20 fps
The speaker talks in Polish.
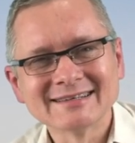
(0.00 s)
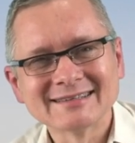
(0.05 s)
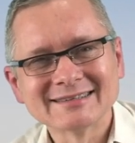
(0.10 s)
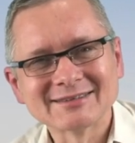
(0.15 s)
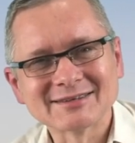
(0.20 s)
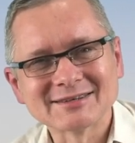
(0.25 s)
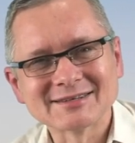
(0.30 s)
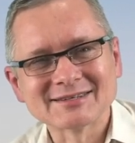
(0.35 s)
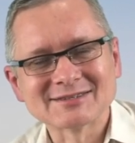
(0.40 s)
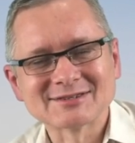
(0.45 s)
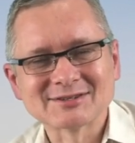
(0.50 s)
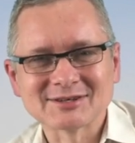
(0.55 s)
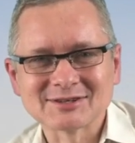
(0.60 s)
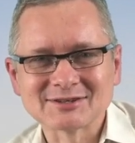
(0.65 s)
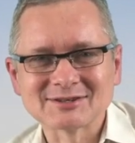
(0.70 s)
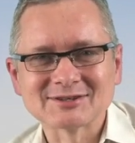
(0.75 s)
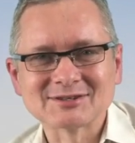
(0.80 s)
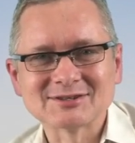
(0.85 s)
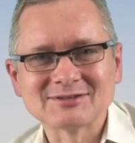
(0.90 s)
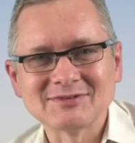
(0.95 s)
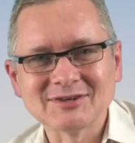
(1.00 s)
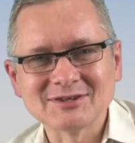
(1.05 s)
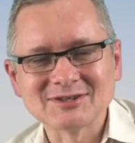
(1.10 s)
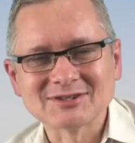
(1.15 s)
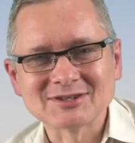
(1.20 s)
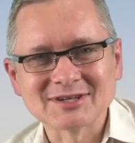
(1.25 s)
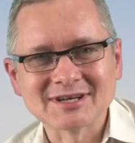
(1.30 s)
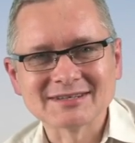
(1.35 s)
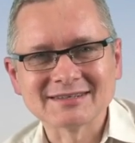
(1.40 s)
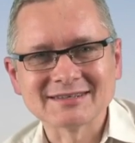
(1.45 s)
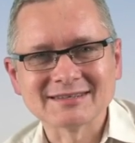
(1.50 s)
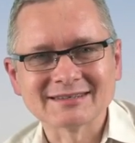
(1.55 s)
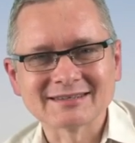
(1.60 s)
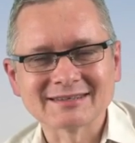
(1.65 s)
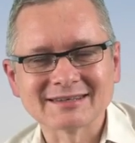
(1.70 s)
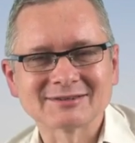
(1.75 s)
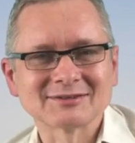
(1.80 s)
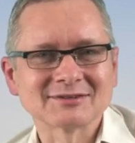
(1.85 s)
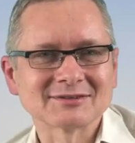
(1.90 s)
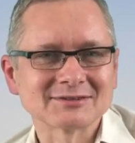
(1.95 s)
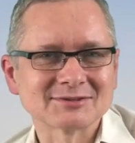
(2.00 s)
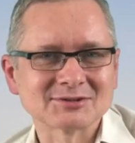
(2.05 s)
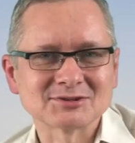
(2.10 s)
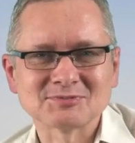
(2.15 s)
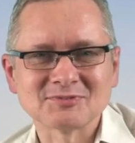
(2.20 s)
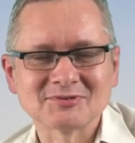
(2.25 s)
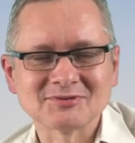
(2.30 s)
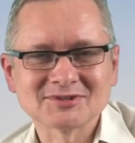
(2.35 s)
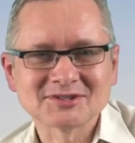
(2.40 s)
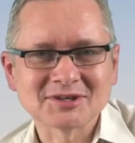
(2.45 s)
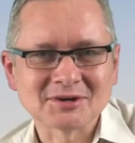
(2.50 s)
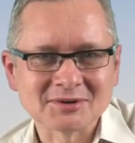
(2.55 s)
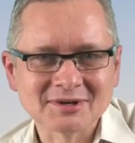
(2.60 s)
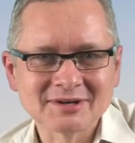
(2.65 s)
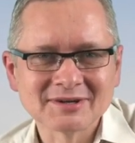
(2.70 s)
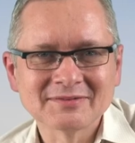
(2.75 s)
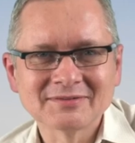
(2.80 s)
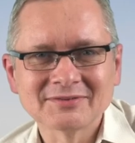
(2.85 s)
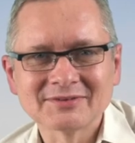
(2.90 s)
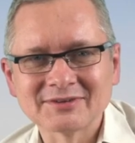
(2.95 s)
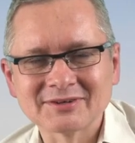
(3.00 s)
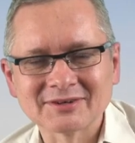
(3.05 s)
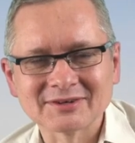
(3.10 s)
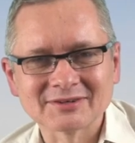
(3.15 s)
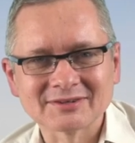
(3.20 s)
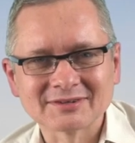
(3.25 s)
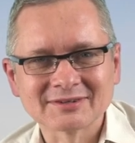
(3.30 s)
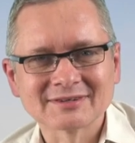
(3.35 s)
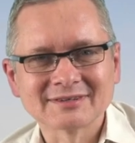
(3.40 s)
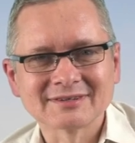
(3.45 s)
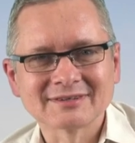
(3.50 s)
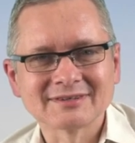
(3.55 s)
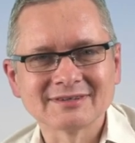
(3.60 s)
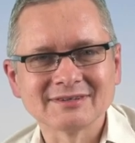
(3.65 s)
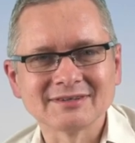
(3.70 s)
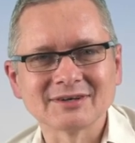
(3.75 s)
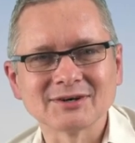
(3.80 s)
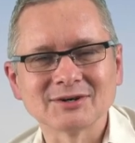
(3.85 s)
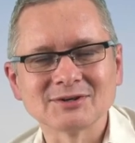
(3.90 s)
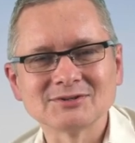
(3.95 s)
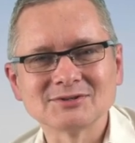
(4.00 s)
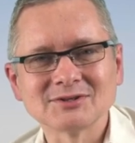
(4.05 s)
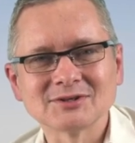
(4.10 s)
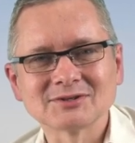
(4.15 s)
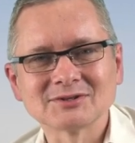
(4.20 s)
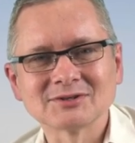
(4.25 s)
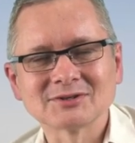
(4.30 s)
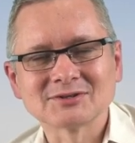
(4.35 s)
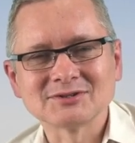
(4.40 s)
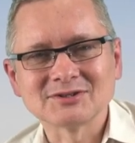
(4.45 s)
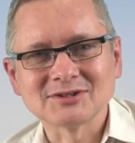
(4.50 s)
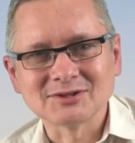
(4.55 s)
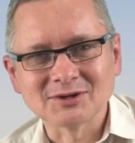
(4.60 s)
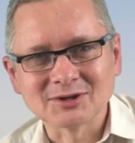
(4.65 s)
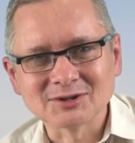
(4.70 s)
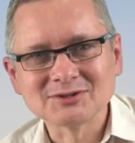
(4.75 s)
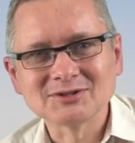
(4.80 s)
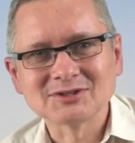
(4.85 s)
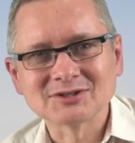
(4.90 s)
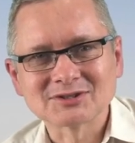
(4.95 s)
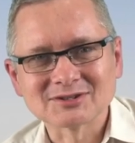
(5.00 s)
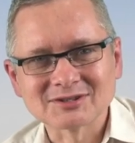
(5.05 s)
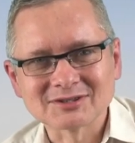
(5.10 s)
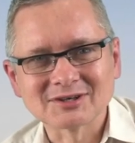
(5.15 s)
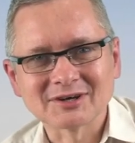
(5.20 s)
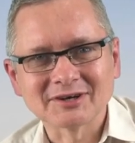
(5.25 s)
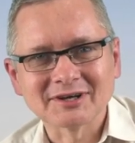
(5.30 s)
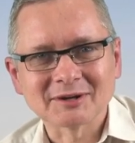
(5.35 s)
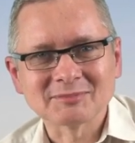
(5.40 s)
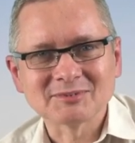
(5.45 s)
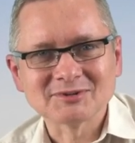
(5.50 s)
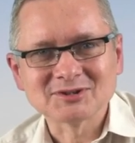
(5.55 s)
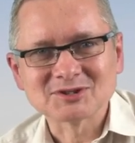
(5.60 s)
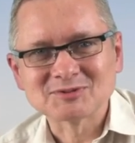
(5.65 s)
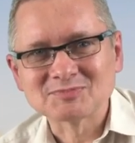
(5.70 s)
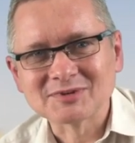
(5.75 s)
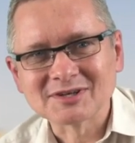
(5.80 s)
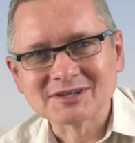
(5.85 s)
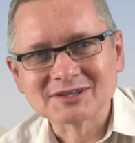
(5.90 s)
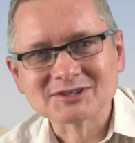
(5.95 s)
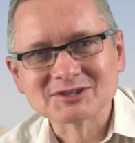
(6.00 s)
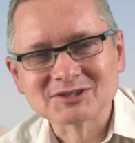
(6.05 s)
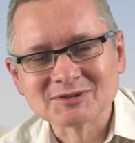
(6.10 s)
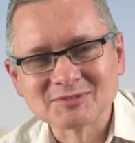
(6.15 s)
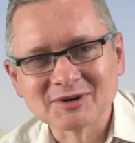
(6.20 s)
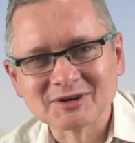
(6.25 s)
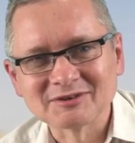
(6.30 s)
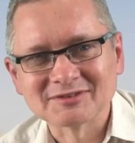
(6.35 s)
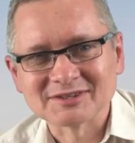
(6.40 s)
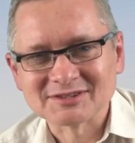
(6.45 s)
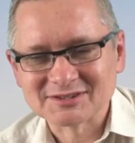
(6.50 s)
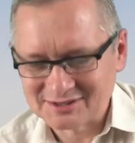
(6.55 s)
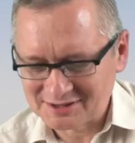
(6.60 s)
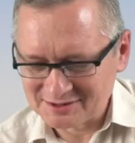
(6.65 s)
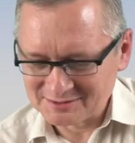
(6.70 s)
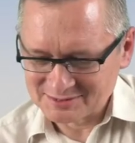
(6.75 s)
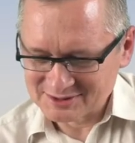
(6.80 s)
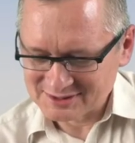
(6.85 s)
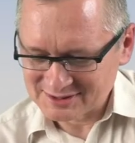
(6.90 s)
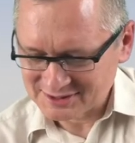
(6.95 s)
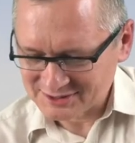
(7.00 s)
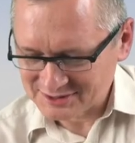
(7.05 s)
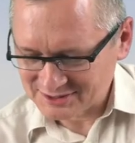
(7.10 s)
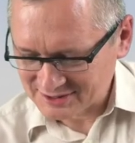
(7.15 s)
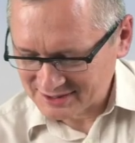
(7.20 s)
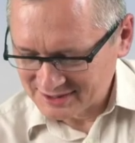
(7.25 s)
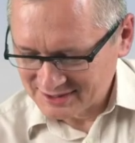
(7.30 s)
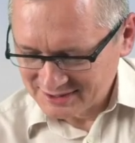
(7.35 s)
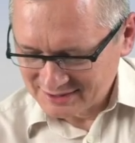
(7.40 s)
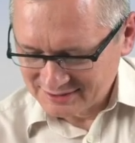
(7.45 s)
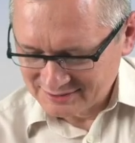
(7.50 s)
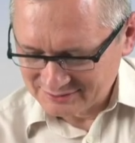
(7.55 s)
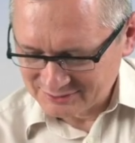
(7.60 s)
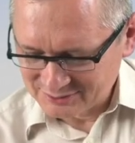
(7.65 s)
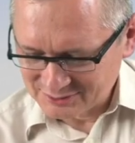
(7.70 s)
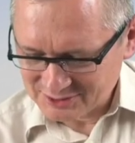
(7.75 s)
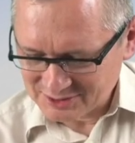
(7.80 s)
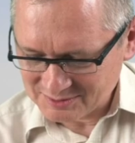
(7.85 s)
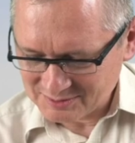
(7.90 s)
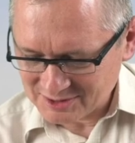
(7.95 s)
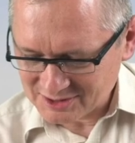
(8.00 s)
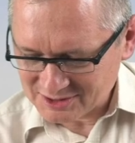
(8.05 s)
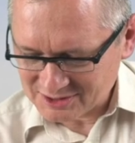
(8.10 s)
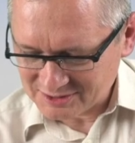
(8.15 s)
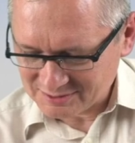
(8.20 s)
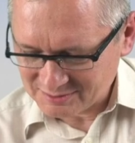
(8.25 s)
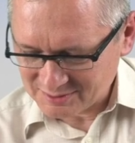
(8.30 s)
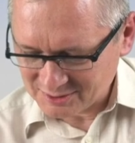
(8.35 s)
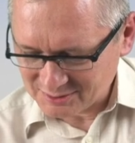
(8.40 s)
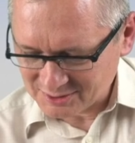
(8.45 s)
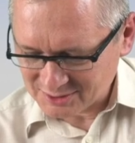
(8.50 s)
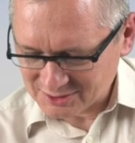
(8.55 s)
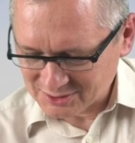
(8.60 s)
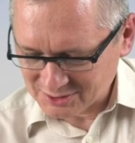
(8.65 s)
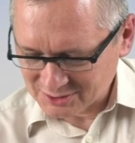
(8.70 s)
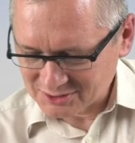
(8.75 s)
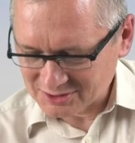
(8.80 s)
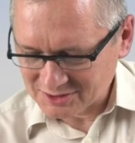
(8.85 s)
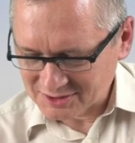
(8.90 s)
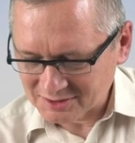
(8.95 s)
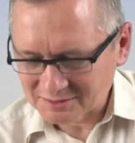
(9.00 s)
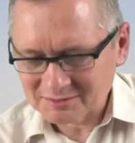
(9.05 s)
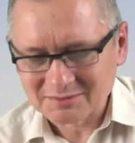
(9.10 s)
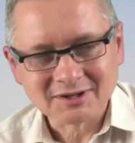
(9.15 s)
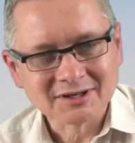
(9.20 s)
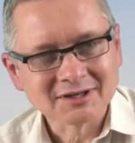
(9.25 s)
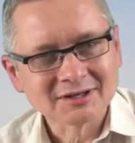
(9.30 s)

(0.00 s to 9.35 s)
to jest to zwieńczenie. Jak to ktoś powiedział, to nie chodzi o to, gdzie dojdziesz, tylko jak będziesz pielgrzymować. To myślę, że w dużej mierze Mały Książę nam